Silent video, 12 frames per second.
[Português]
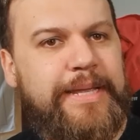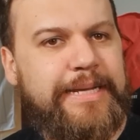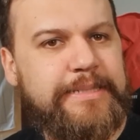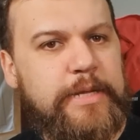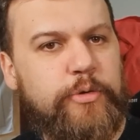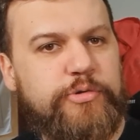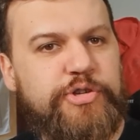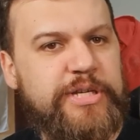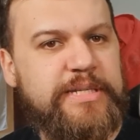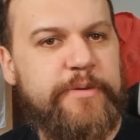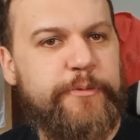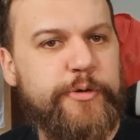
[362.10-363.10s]
mim nessa
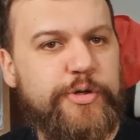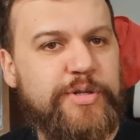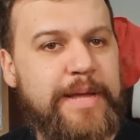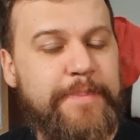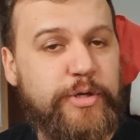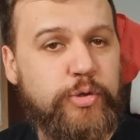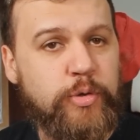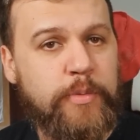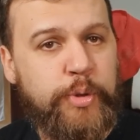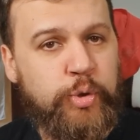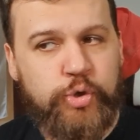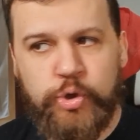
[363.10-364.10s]
notícia foi justamente o
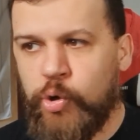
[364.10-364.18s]
nome do